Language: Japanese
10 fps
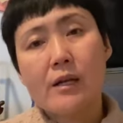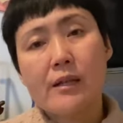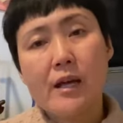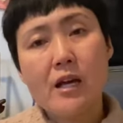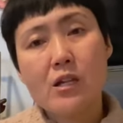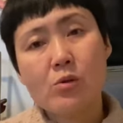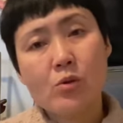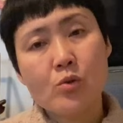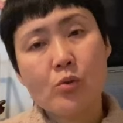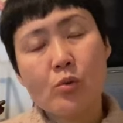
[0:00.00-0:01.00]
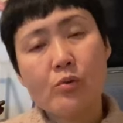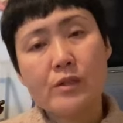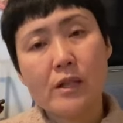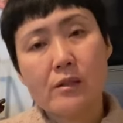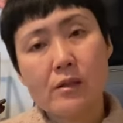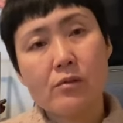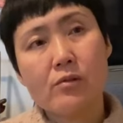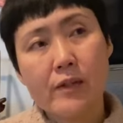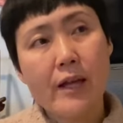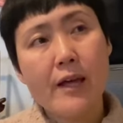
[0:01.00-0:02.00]
低所得者ってい
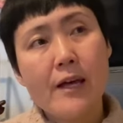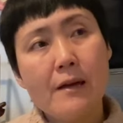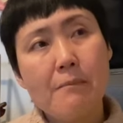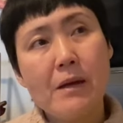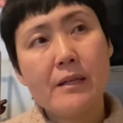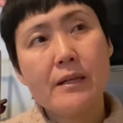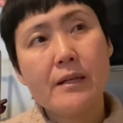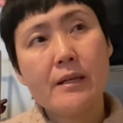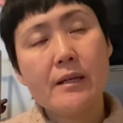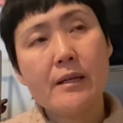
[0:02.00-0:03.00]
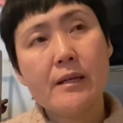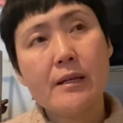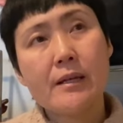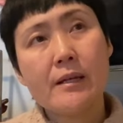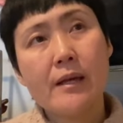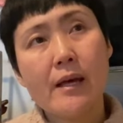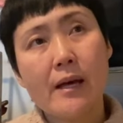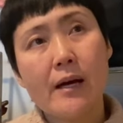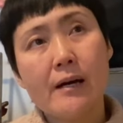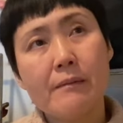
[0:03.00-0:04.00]
うのでメディ
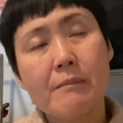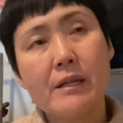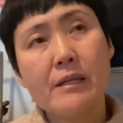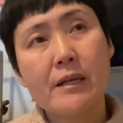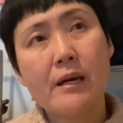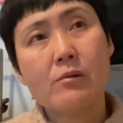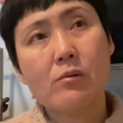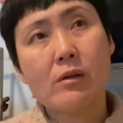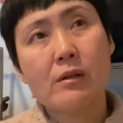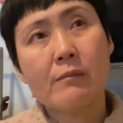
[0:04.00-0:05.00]
ケアメディケイドか